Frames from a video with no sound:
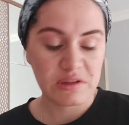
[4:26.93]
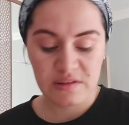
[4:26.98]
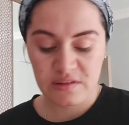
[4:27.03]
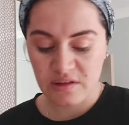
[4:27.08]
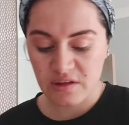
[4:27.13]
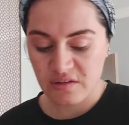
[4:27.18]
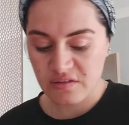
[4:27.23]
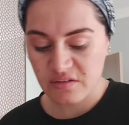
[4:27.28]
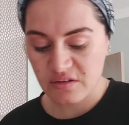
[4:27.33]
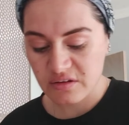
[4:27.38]

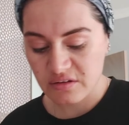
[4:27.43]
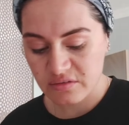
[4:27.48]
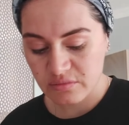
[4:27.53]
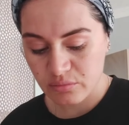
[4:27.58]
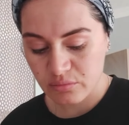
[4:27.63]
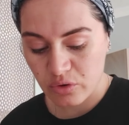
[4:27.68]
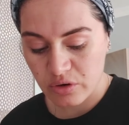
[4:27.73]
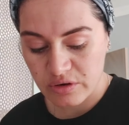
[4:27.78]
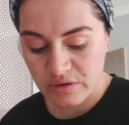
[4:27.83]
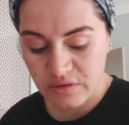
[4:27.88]
Aras'ı da
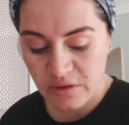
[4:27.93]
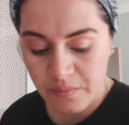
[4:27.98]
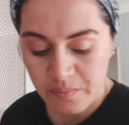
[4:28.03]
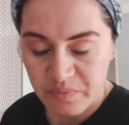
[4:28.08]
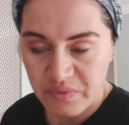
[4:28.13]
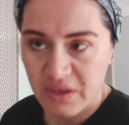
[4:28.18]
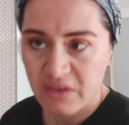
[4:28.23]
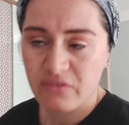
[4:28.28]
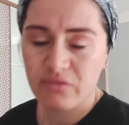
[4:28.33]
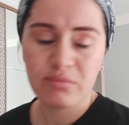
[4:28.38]
hazırladım bu arada.
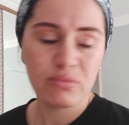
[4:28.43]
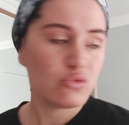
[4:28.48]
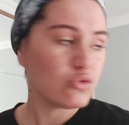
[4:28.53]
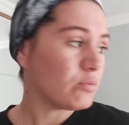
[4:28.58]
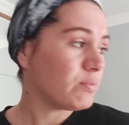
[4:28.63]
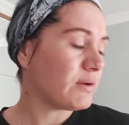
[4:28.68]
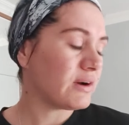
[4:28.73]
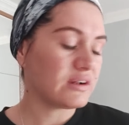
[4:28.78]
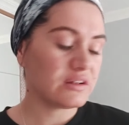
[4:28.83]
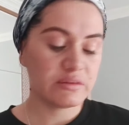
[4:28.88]
Evimi
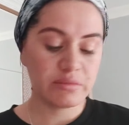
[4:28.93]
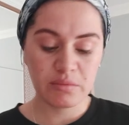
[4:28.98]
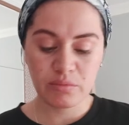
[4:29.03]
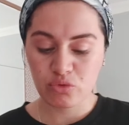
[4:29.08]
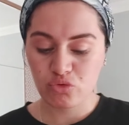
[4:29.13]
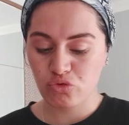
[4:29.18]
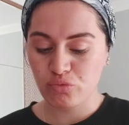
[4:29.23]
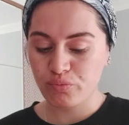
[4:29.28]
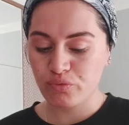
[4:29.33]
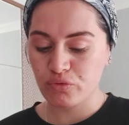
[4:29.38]
toparladım
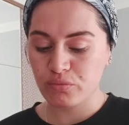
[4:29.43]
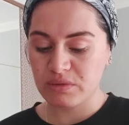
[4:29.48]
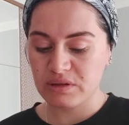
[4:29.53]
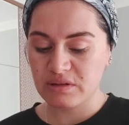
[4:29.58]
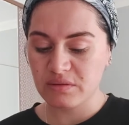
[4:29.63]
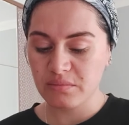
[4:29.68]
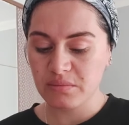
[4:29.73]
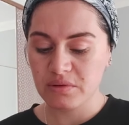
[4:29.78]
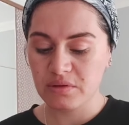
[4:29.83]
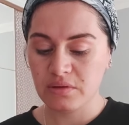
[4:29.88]
ama
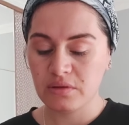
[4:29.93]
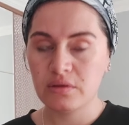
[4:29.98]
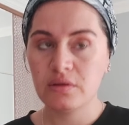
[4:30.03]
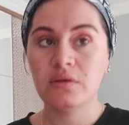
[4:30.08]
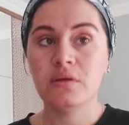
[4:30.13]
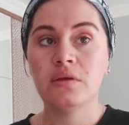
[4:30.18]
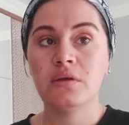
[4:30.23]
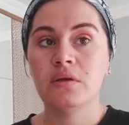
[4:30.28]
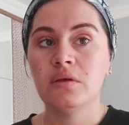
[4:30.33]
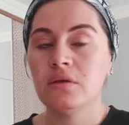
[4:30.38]
süpürmedim.
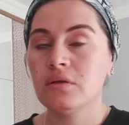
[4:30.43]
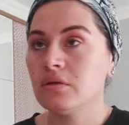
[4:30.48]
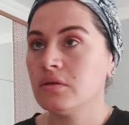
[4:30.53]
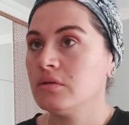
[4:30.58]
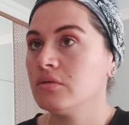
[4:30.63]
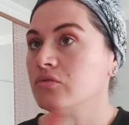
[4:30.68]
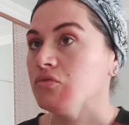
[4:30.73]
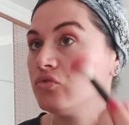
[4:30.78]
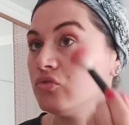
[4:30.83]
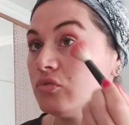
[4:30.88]

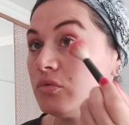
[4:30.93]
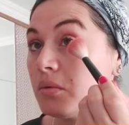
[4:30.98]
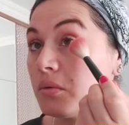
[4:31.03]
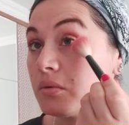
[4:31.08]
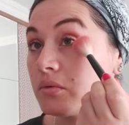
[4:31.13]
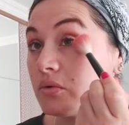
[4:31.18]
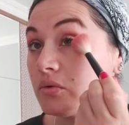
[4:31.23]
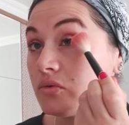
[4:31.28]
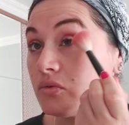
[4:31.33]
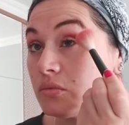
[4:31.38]
Şu
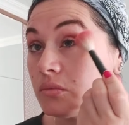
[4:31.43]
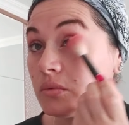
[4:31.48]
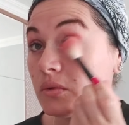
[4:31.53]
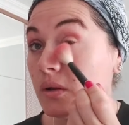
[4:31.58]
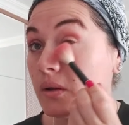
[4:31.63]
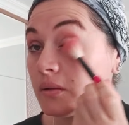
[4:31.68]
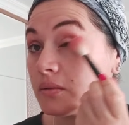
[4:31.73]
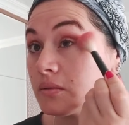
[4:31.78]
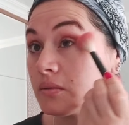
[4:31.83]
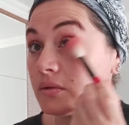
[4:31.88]

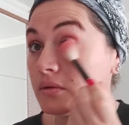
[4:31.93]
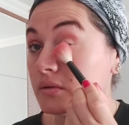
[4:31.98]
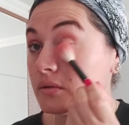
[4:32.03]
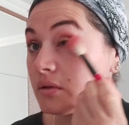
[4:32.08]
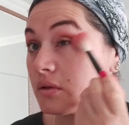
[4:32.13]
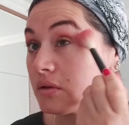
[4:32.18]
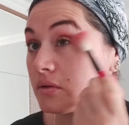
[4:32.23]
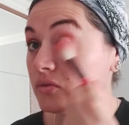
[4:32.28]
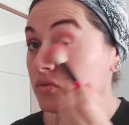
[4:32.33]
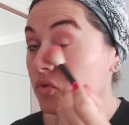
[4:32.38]
gözümün
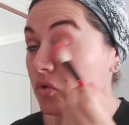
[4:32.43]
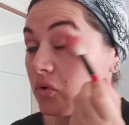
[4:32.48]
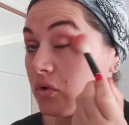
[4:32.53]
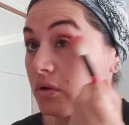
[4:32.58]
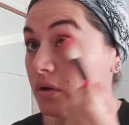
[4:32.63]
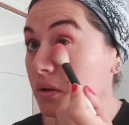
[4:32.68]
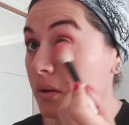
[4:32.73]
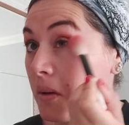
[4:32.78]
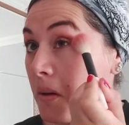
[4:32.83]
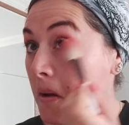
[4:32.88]
altlarına
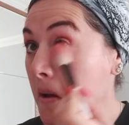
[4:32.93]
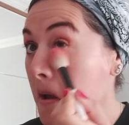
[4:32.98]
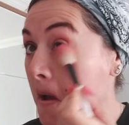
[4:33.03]
şöyle